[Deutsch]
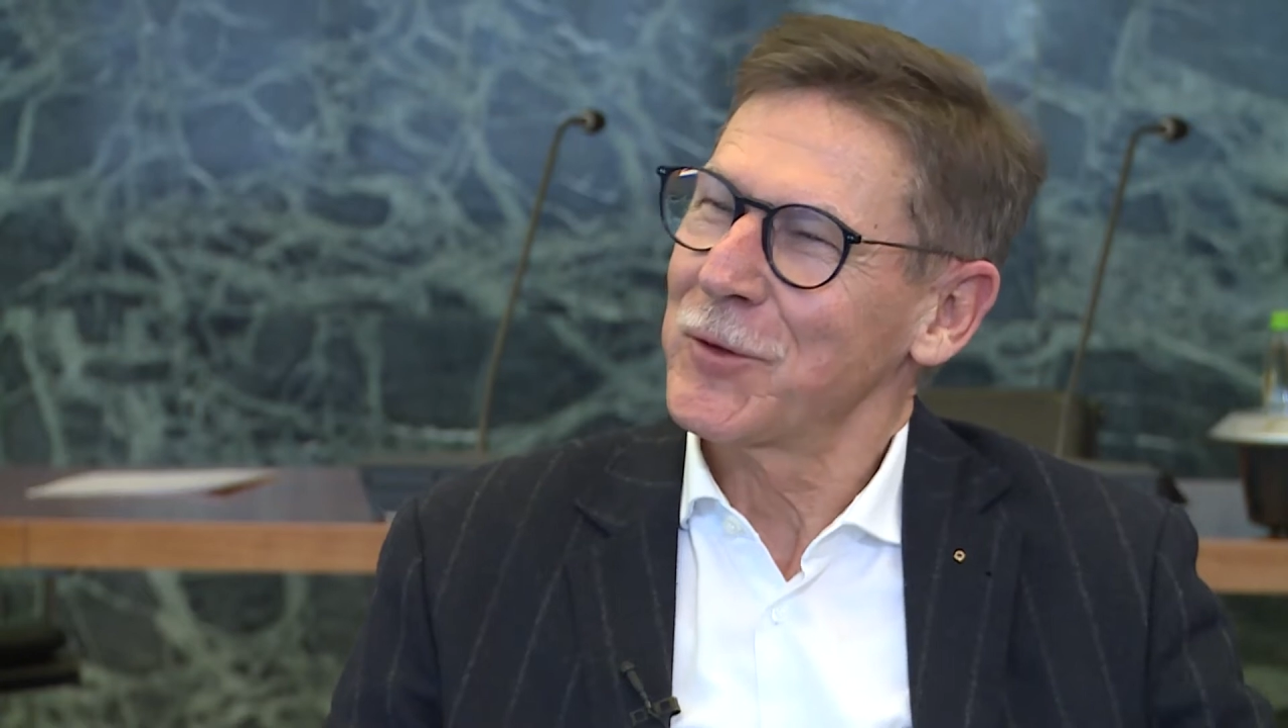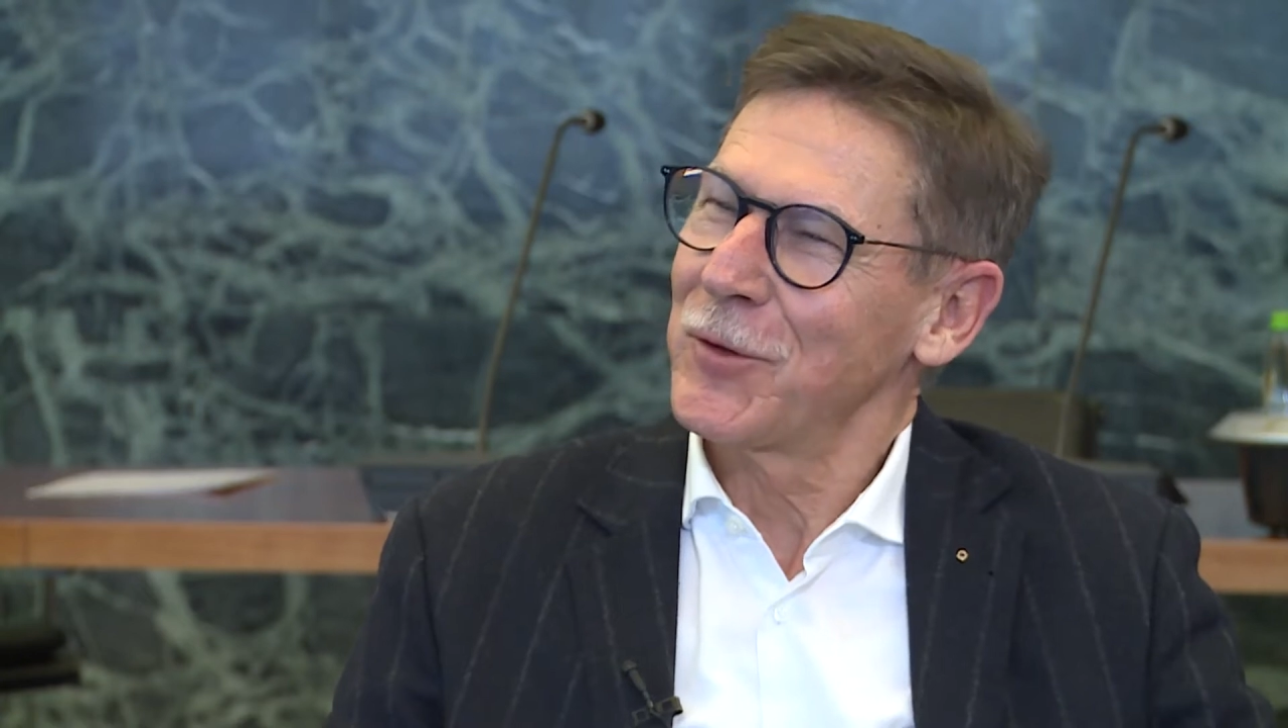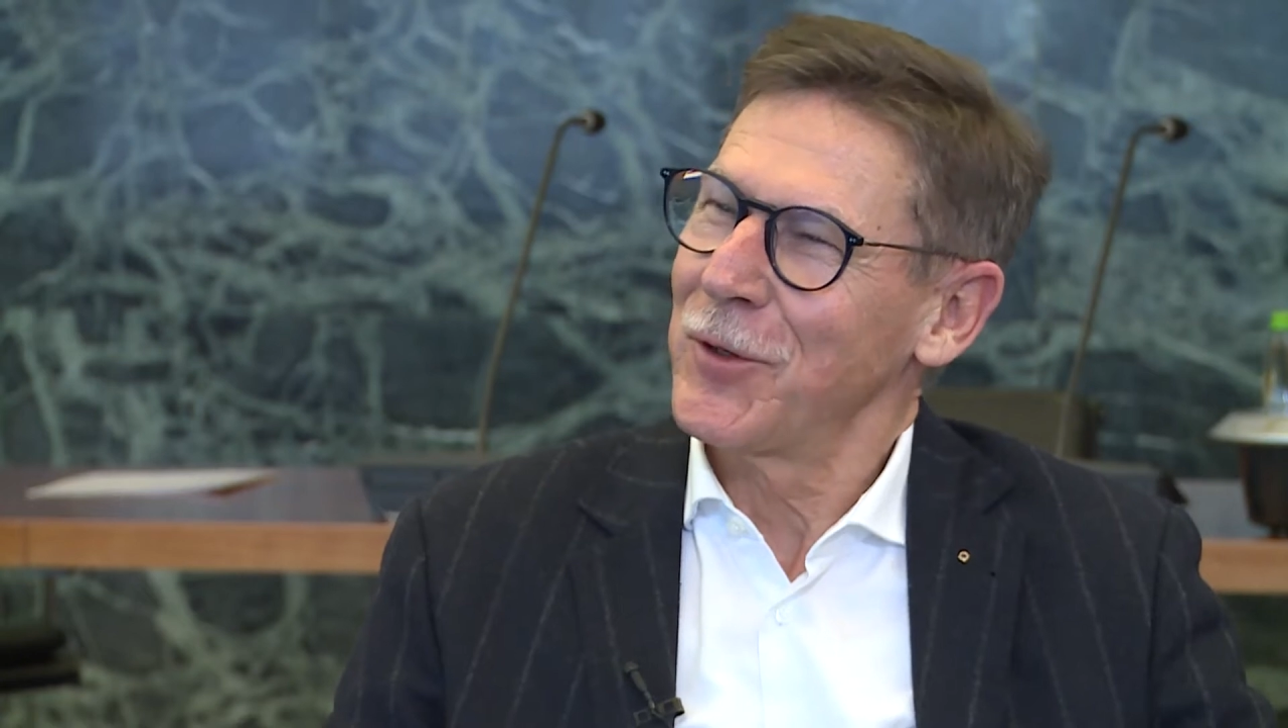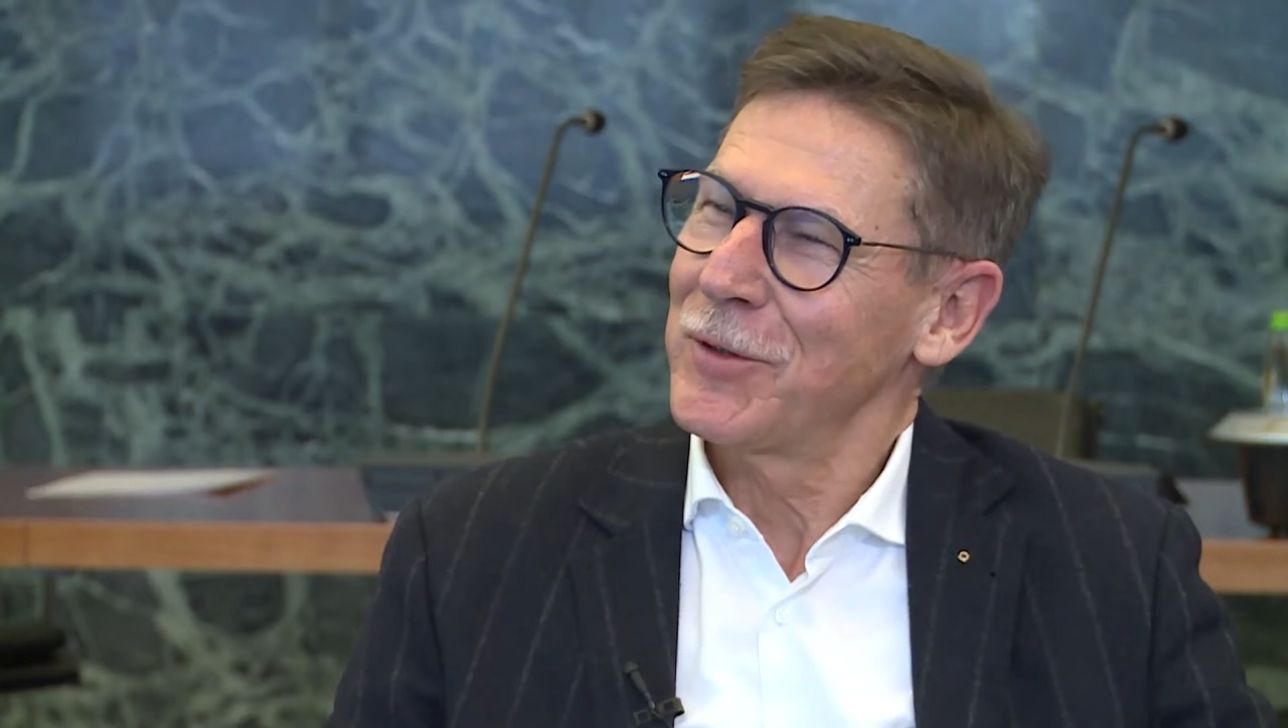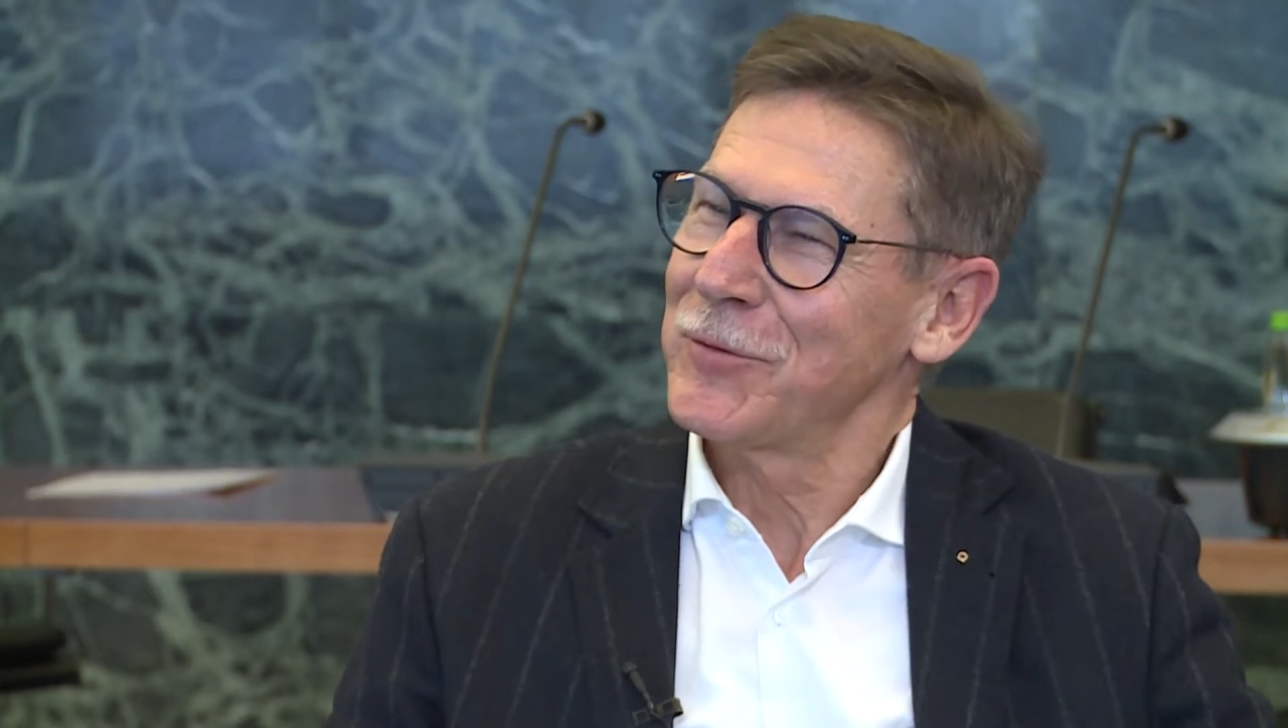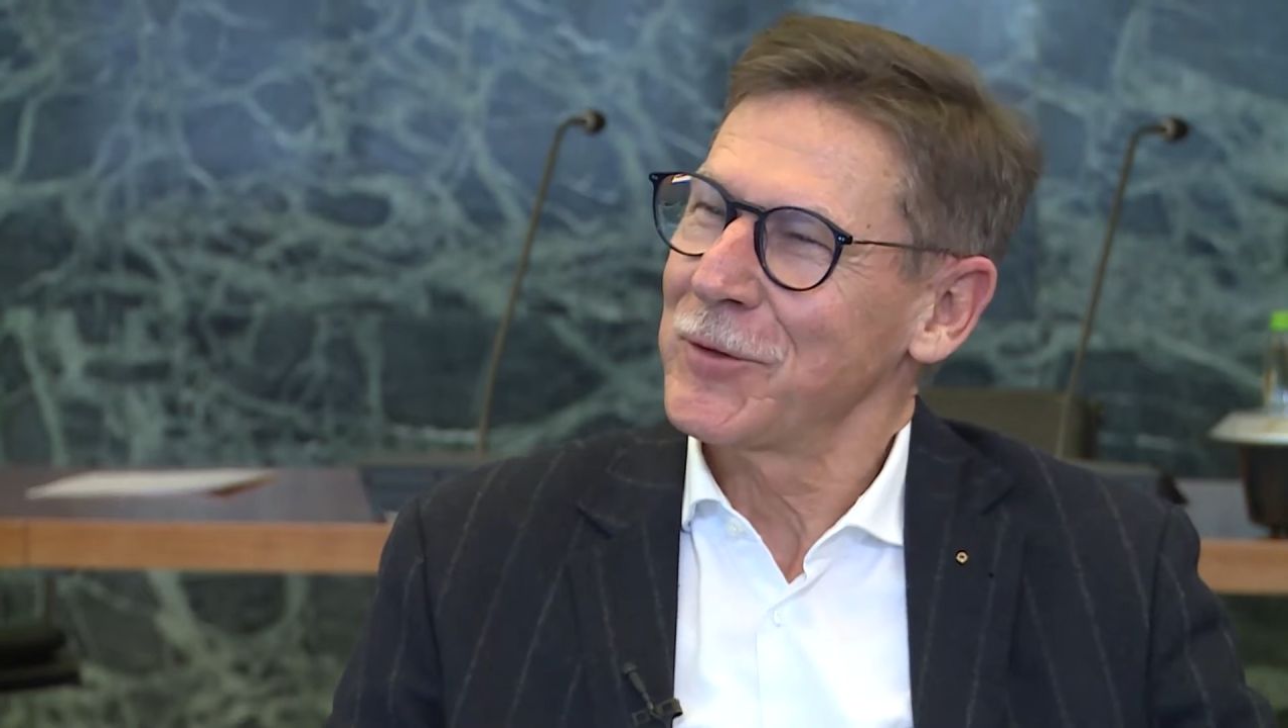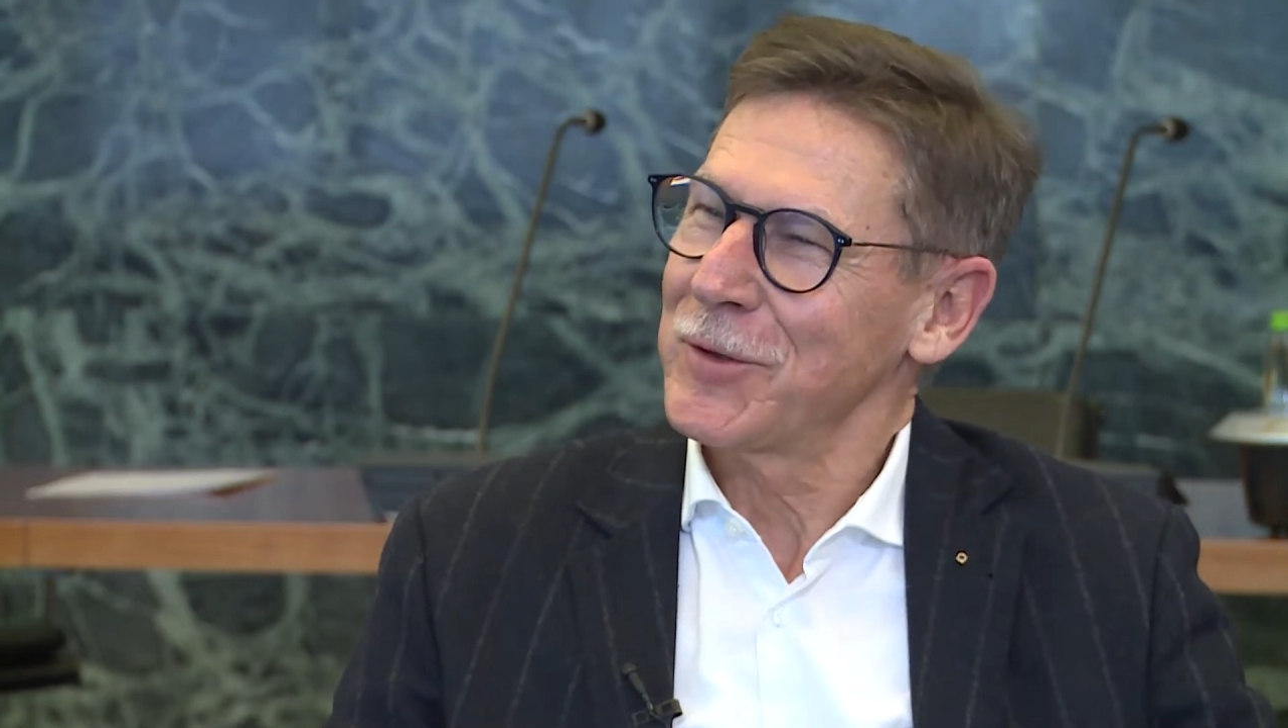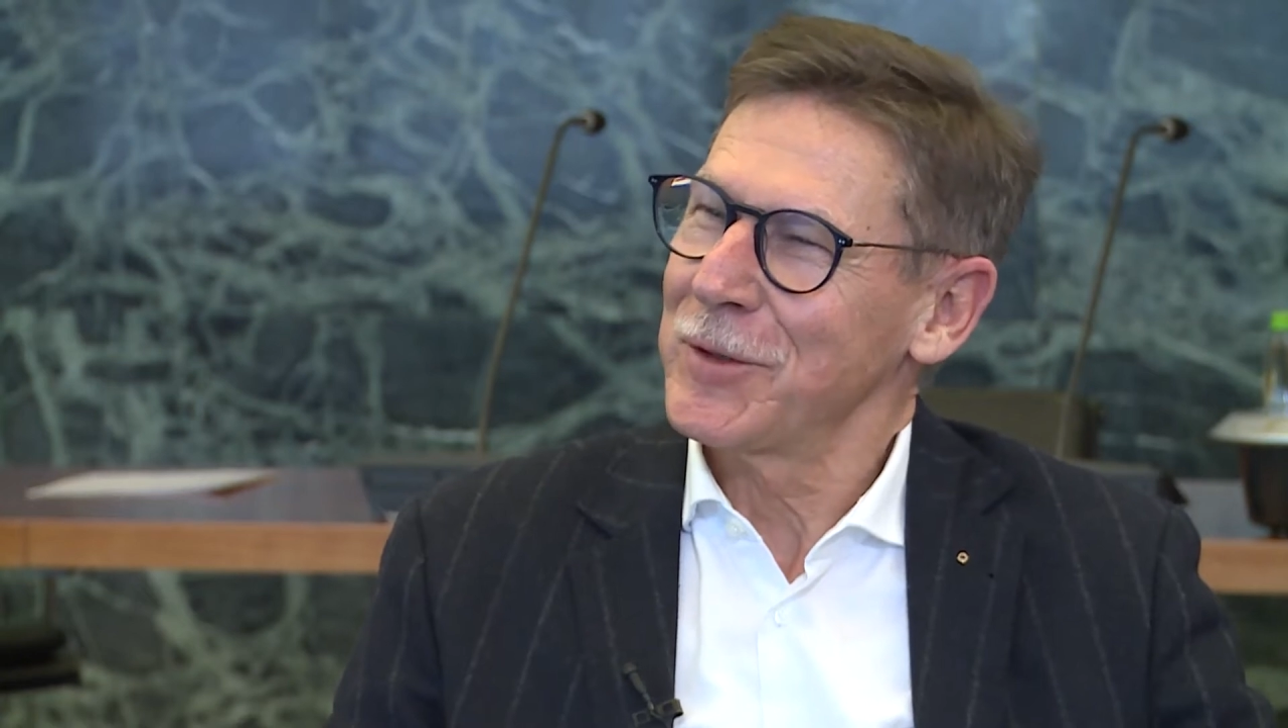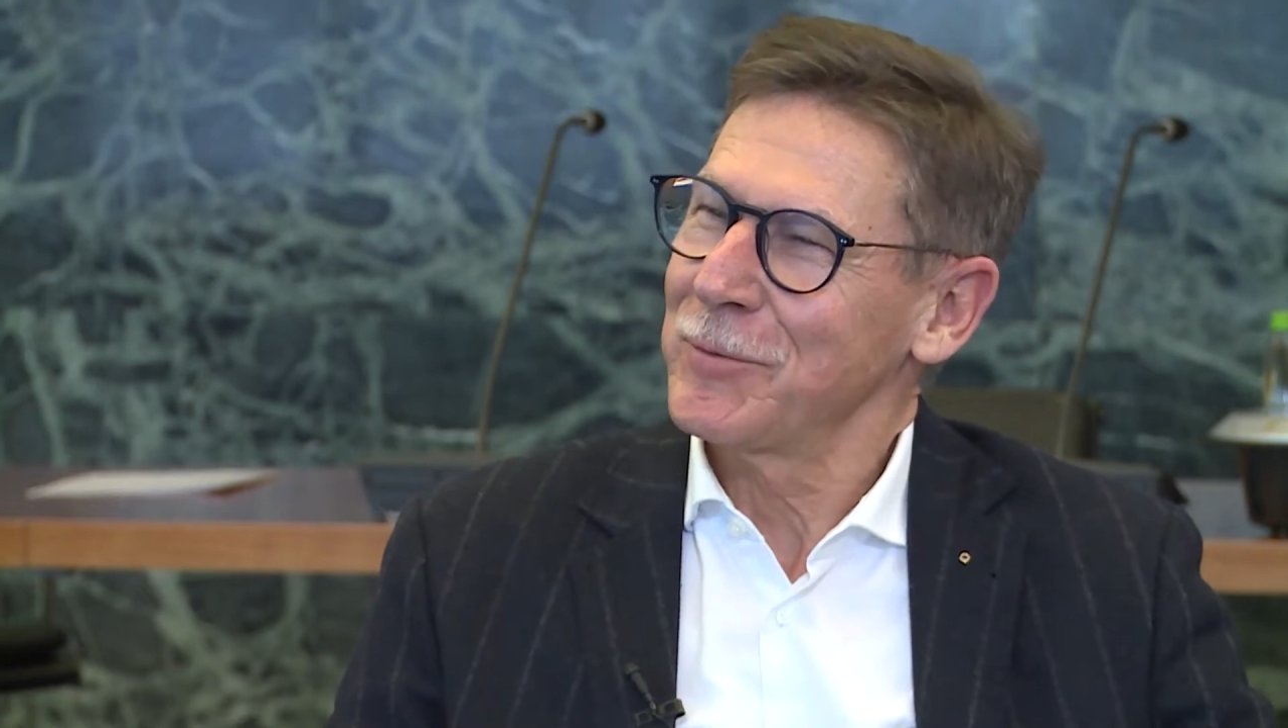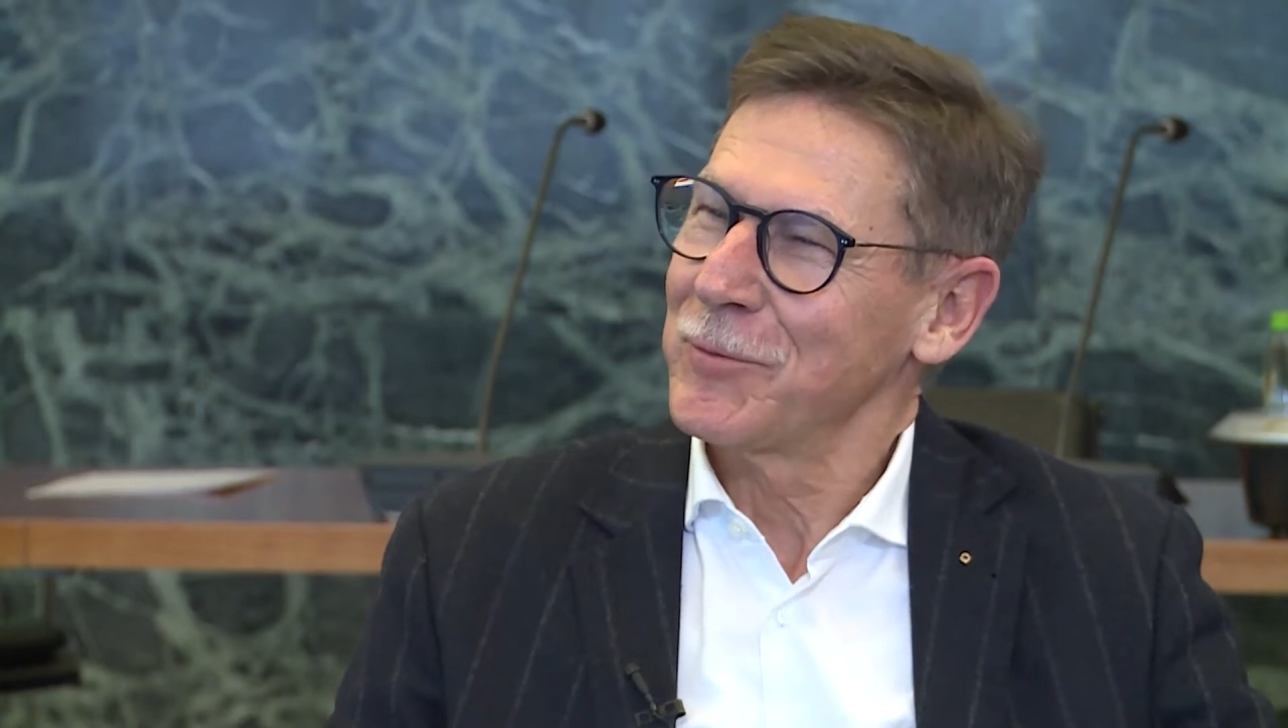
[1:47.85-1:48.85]
Rolle für
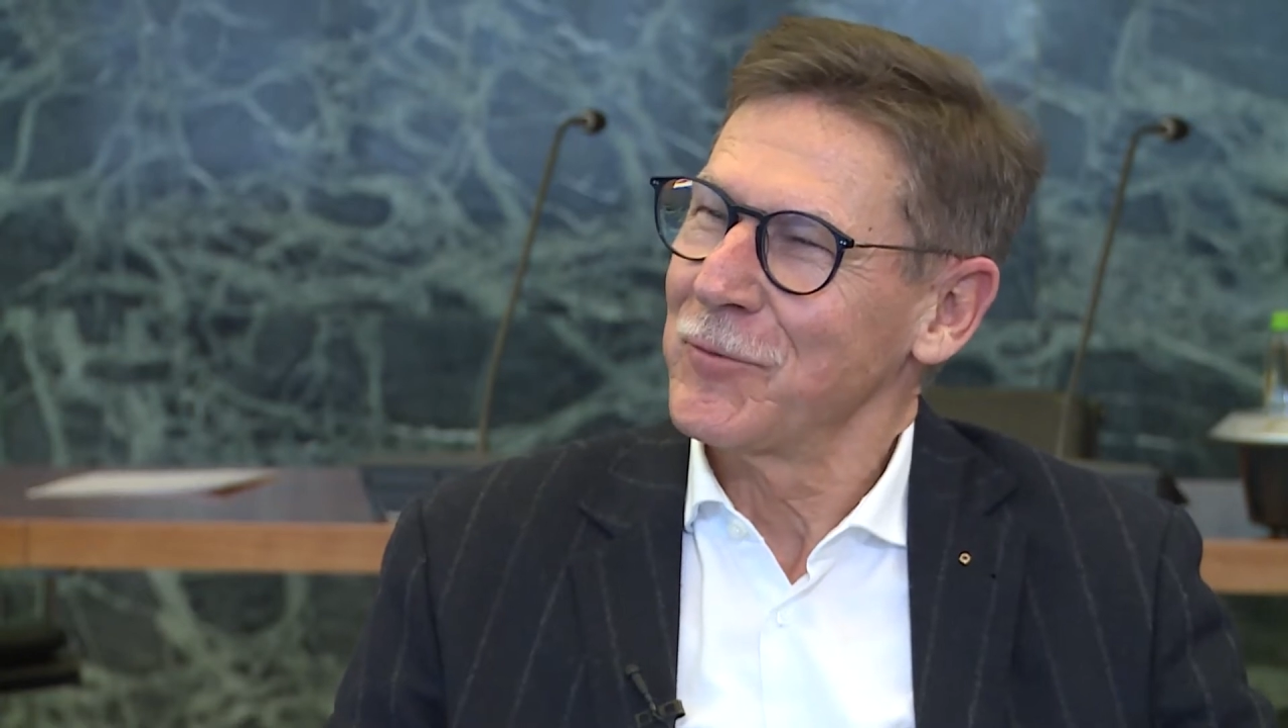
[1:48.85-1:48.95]
Sie?